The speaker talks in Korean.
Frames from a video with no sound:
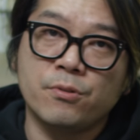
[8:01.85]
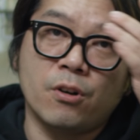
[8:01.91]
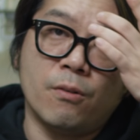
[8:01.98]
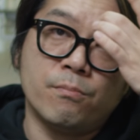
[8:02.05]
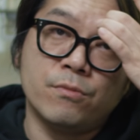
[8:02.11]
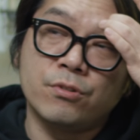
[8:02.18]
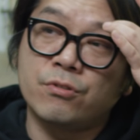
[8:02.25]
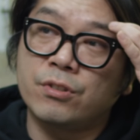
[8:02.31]
본
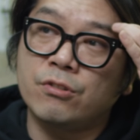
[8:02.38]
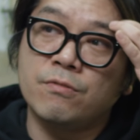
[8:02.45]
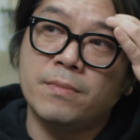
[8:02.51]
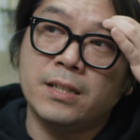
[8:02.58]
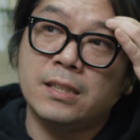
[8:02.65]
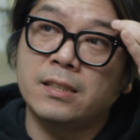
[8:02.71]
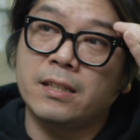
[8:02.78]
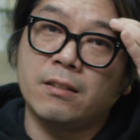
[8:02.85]
건물도 있고
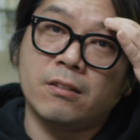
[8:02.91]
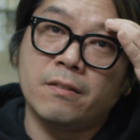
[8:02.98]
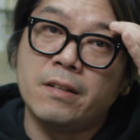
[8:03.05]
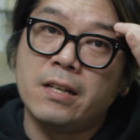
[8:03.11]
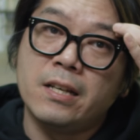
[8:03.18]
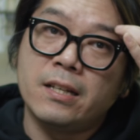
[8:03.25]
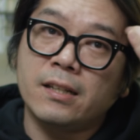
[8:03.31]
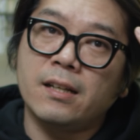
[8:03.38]
막 그래요.
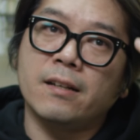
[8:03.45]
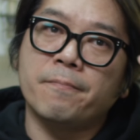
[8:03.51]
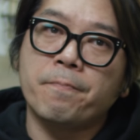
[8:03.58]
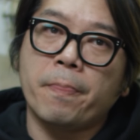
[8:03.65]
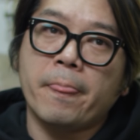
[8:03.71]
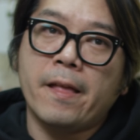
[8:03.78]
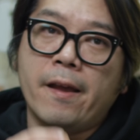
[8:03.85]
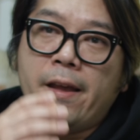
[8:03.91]
그러니까
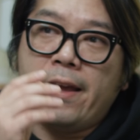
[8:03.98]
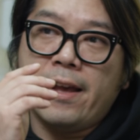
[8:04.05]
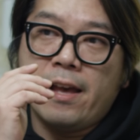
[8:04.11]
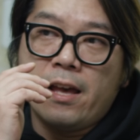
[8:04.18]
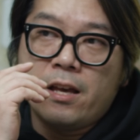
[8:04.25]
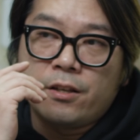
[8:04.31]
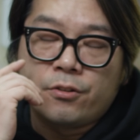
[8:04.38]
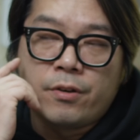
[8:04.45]

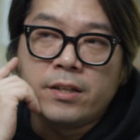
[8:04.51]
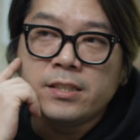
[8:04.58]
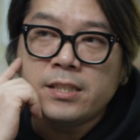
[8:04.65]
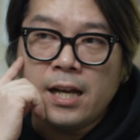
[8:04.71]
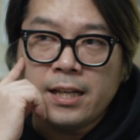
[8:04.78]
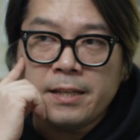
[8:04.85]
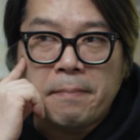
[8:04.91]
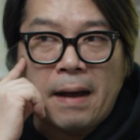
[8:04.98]

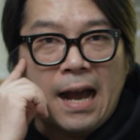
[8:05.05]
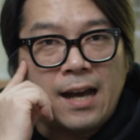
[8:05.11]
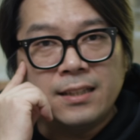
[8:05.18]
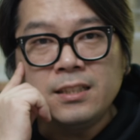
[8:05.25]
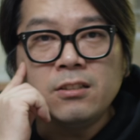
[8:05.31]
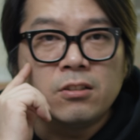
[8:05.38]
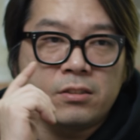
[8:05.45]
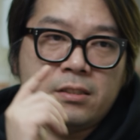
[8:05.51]
굉장히
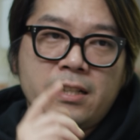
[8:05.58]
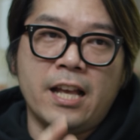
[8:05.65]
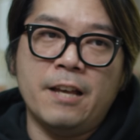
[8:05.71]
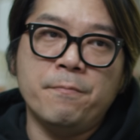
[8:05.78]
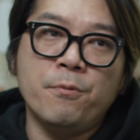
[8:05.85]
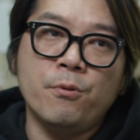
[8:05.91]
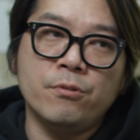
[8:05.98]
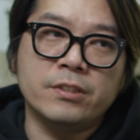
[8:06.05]
많은 것을
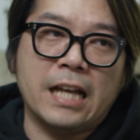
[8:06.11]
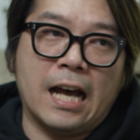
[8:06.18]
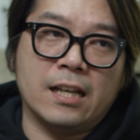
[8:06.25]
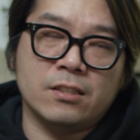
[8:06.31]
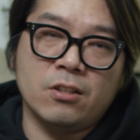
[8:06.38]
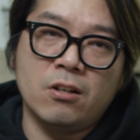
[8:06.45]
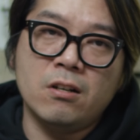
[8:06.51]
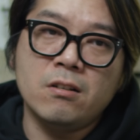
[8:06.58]
해보고
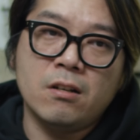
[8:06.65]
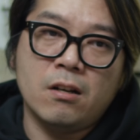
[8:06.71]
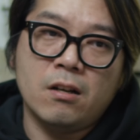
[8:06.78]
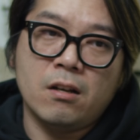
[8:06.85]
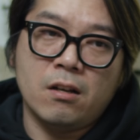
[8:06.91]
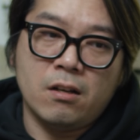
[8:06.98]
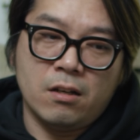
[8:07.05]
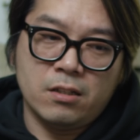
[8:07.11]
나서
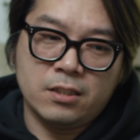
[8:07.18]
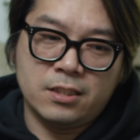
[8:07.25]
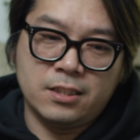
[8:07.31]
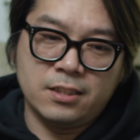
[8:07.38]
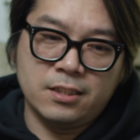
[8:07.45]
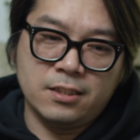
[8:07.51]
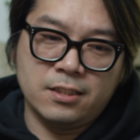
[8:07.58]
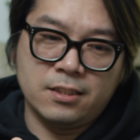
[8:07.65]

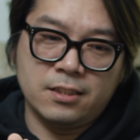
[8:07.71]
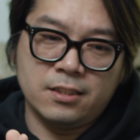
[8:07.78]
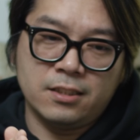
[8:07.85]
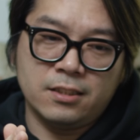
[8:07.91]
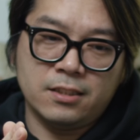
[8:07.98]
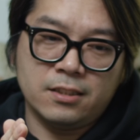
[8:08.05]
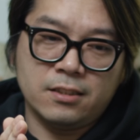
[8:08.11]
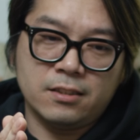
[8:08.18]

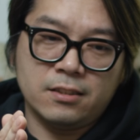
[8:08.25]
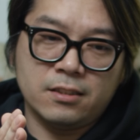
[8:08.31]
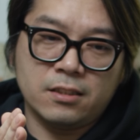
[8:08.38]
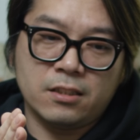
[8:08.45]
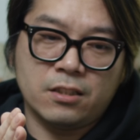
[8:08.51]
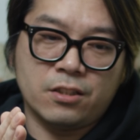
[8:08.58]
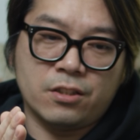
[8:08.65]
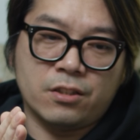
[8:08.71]
그
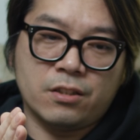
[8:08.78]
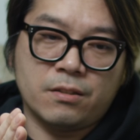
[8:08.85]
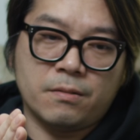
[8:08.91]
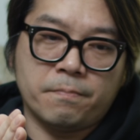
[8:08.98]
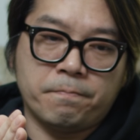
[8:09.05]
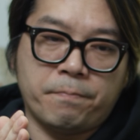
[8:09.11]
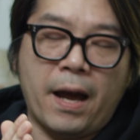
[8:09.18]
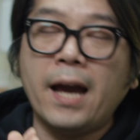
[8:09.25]

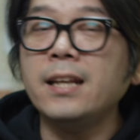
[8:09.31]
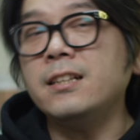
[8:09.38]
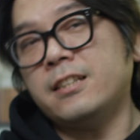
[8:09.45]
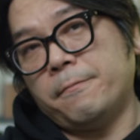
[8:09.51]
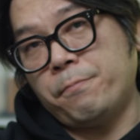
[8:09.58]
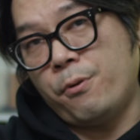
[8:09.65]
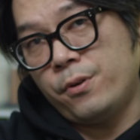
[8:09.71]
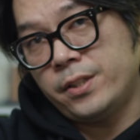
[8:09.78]

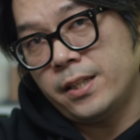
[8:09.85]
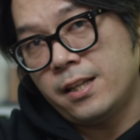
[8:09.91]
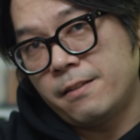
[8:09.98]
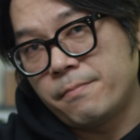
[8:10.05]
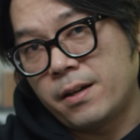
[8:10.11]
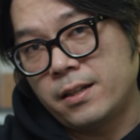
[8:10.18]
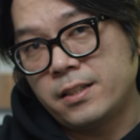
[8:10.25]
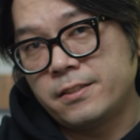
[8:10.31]
빠르게 포기할
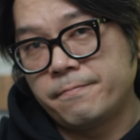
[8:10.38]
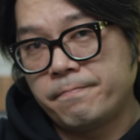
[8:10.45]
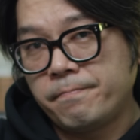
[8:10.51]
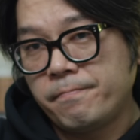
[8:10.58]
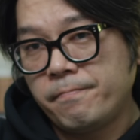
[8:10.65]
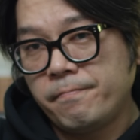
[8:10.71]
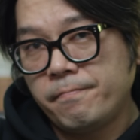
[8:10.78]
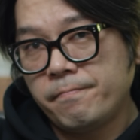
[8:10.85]
만큼
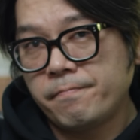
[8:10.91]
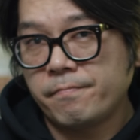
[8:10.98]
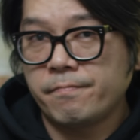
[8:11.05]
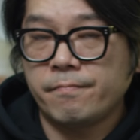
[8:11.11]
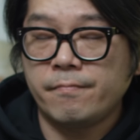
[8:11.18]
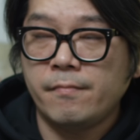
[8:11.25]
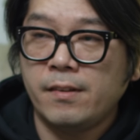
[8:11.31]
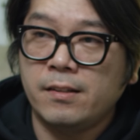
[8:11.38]

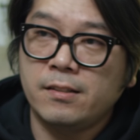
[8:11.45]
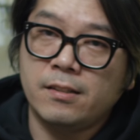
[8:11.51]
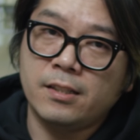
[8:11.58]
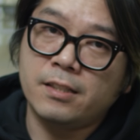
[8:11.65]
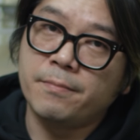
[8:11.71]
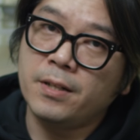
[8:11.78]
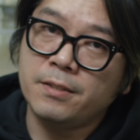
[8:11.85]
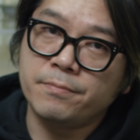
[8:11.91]
음,
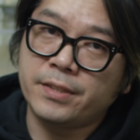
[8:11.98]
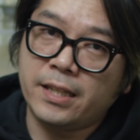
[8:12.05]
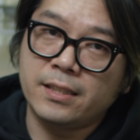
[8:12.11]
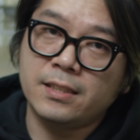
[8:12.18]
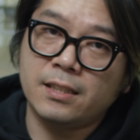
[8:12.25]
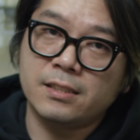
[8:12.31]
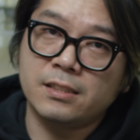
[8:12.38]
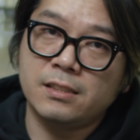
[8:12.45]
그만큼
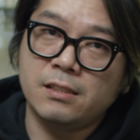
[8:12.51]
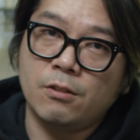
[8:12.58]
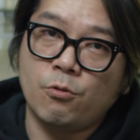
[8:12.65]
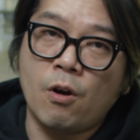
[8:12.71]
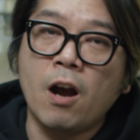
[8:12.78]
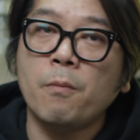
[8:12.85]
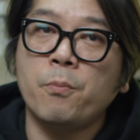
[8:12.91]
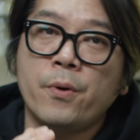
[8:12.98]
데이터를
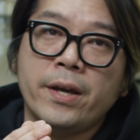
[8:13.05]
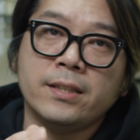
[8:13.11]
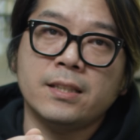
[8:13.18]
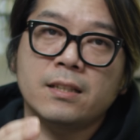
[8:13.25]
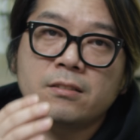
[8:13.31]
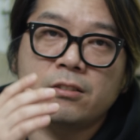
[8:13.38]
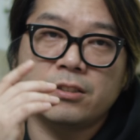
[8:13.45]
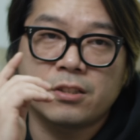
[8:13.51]

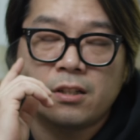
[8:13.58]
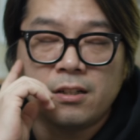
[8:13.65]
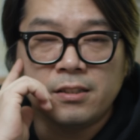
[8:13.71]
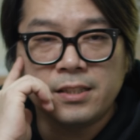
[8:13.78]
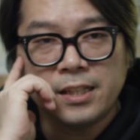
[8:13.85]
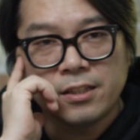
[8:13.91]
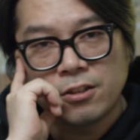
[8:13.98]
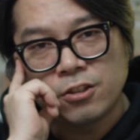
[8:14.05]
확보했다는 거죠.
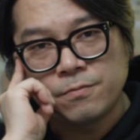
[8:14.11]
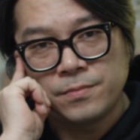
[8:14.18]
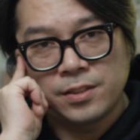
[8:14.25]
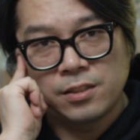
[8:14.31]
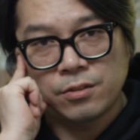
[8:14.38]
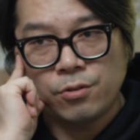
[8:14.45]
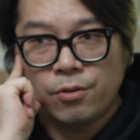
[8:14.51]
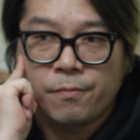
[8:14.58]
그러니까
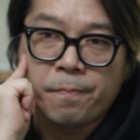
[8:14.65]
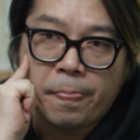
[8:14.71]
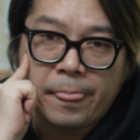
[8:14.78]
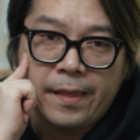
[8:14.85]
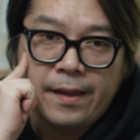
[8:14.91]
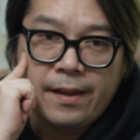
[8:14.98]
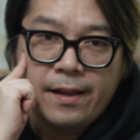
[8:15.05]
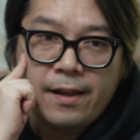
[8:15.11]
여러분들도
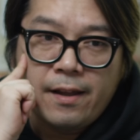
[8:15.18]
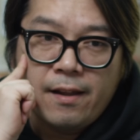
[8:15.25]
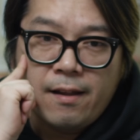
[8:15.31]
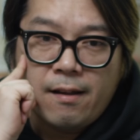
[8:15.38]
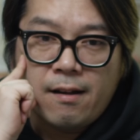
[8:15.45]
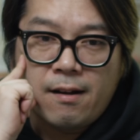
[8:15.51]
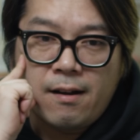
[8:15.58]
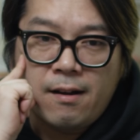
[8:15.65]

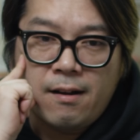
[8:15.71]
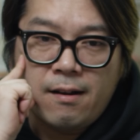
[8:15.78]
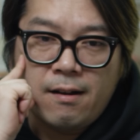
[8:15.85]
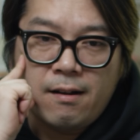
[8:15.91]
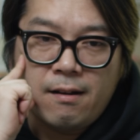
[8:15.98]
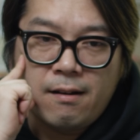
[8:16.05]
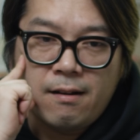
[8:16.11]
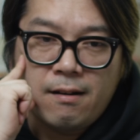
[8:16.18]

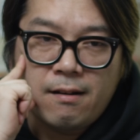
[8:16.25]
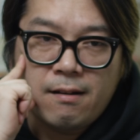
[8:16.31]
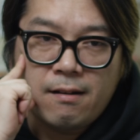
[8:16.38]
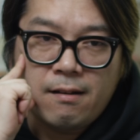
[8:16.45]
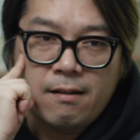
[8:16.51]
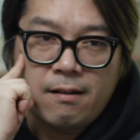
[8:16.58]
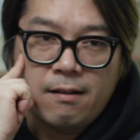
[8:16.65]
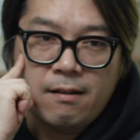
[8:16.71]

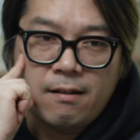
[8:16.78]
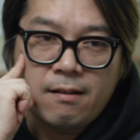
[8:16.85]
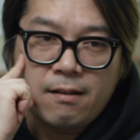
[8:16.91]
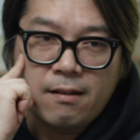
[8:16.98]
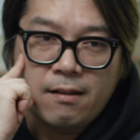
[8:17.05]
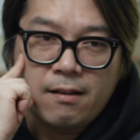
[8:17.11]
아참